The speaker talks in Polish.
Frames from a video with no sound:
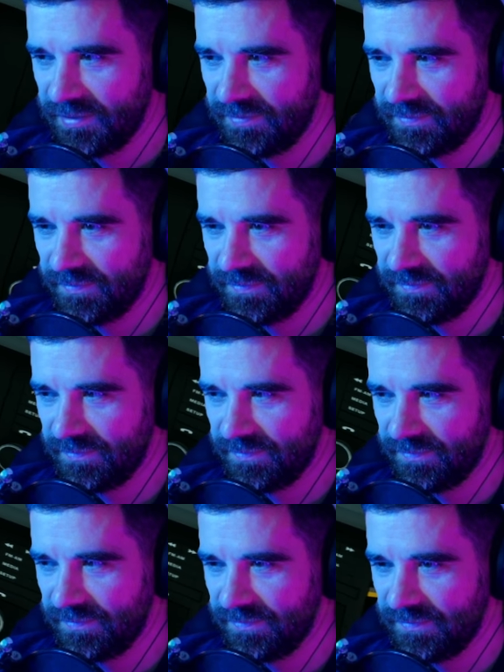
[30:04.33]

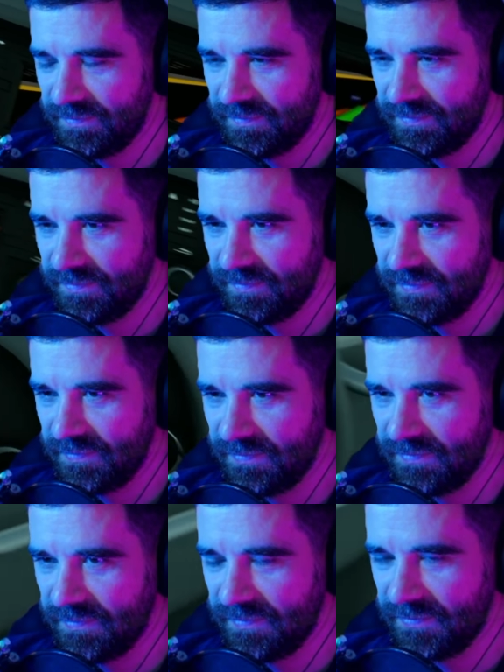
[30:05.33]
A.
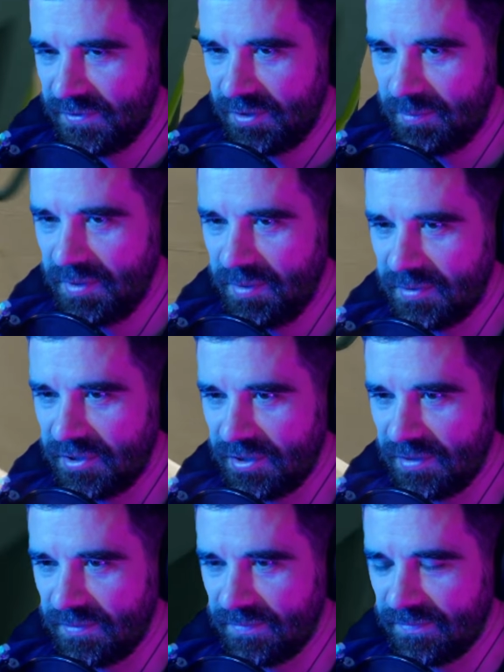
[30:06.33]
Coś
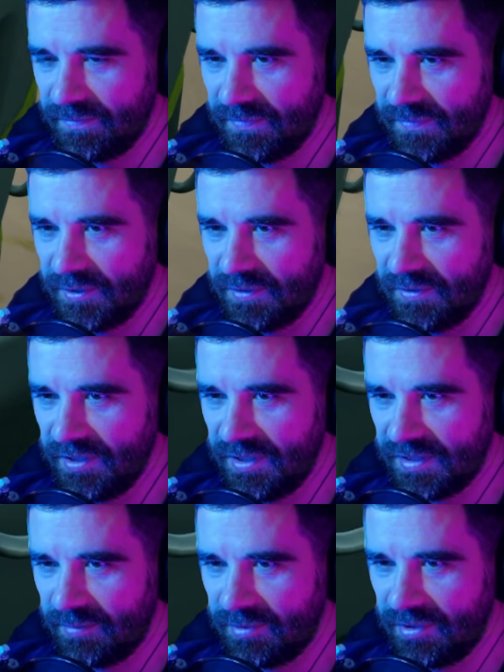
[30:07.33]
pipczy.
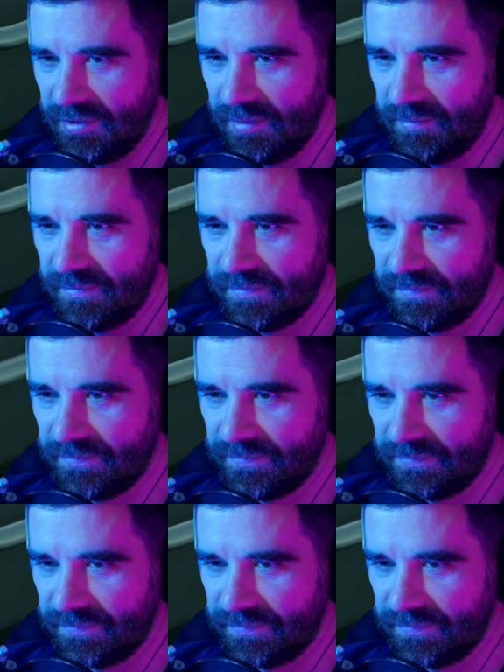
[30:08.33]
Drzwi nie zamknąłem?